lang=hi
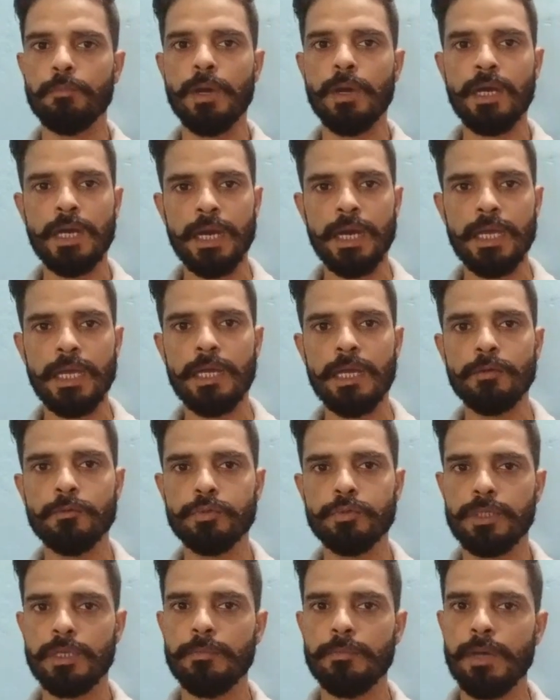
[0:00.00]
बग आया है
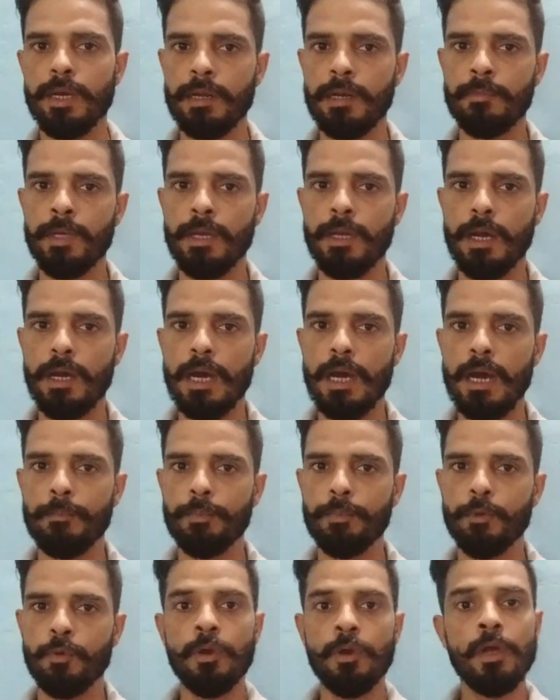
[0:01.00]
उसके बारे में
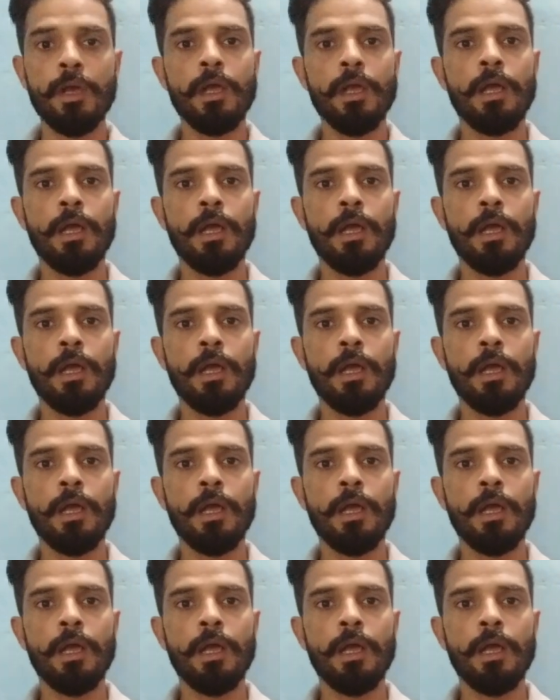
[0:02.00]
आपको